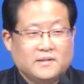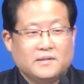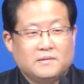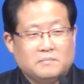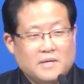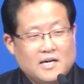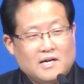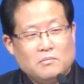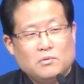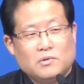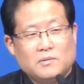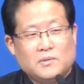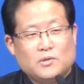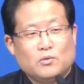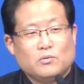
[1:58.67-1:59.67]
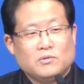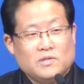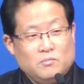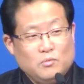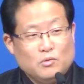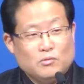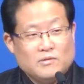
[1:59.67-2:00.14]
마가복음이 총
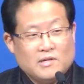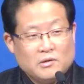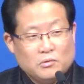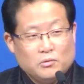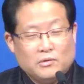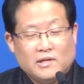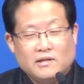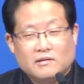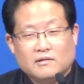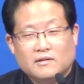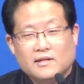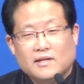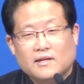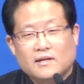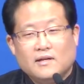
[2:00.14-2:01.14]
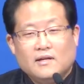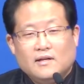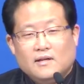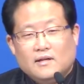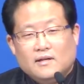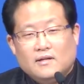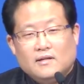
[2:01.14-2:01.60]
16장으로 되어 있는데
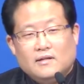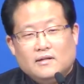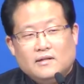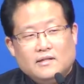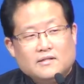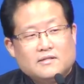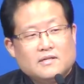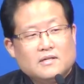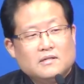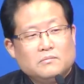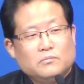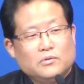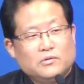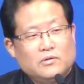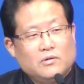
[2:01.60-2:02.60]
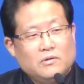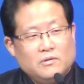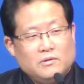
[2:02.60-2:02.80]
1장부터